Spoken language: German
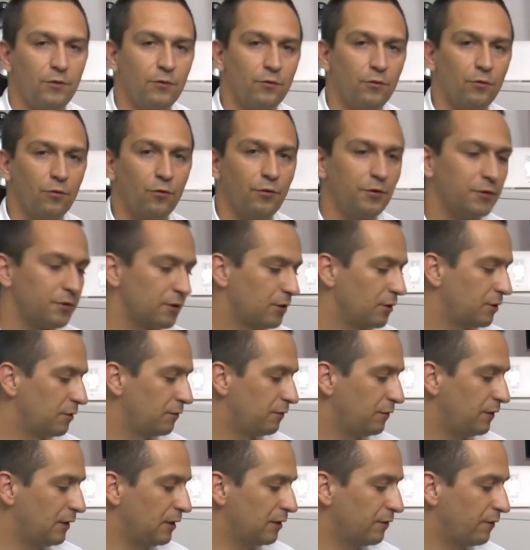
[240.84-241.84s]
und
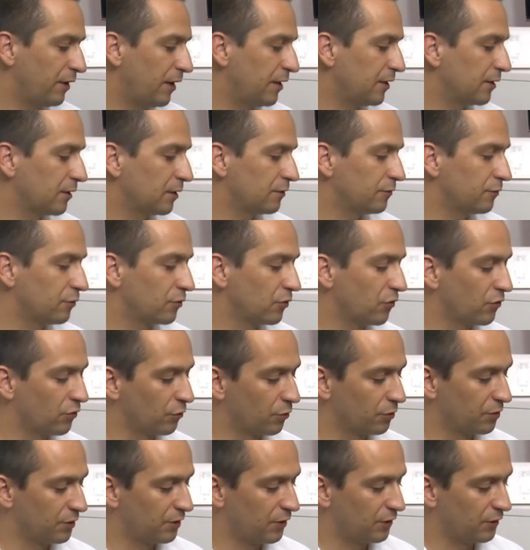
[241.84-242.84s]
viele weitere
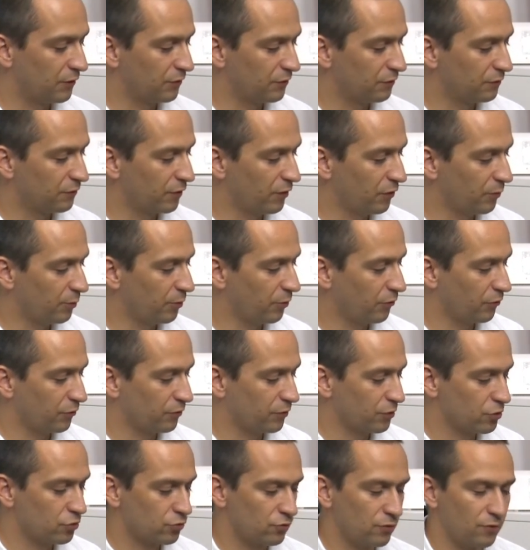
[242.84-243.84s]
Funktionen, die diese Fritzbox
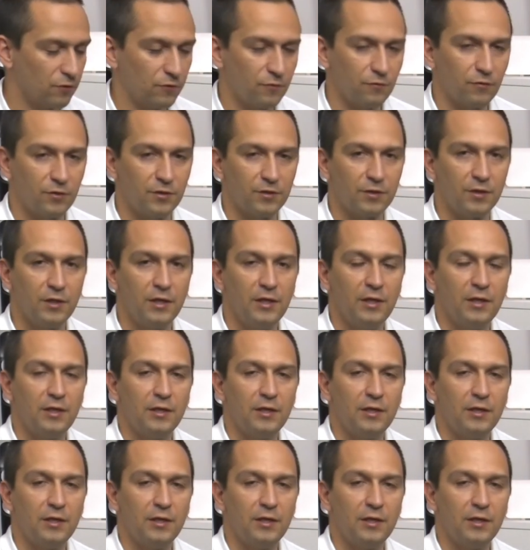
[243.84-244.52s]
unterstützt, von